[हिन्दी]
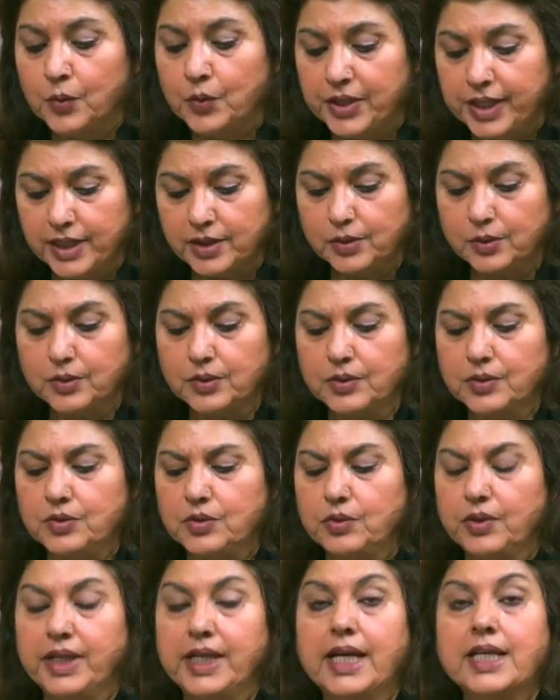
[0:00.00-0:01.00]
उन्हें तो
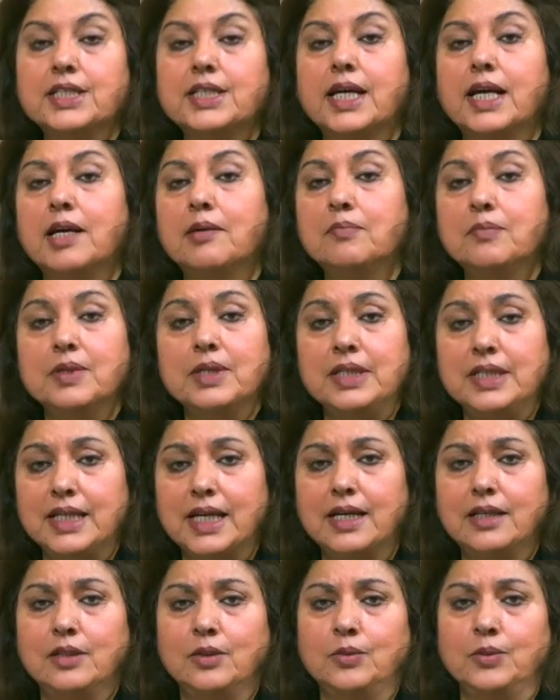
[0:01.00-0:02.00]
सुरैया साहब
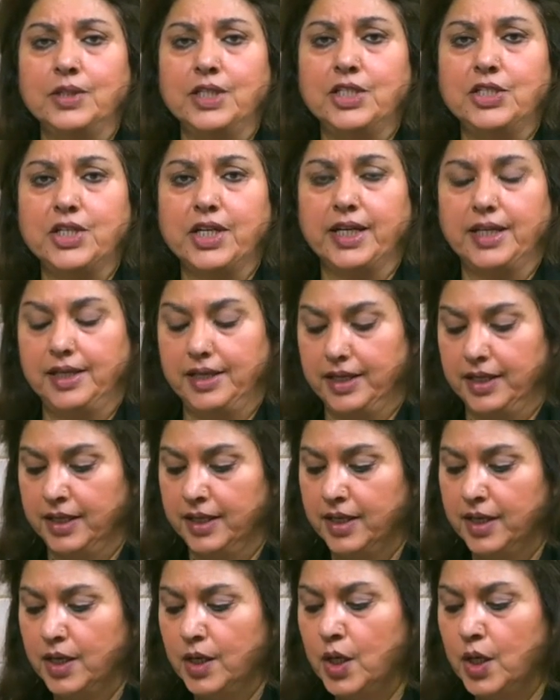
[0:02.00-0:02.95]
याद होनी चाहिए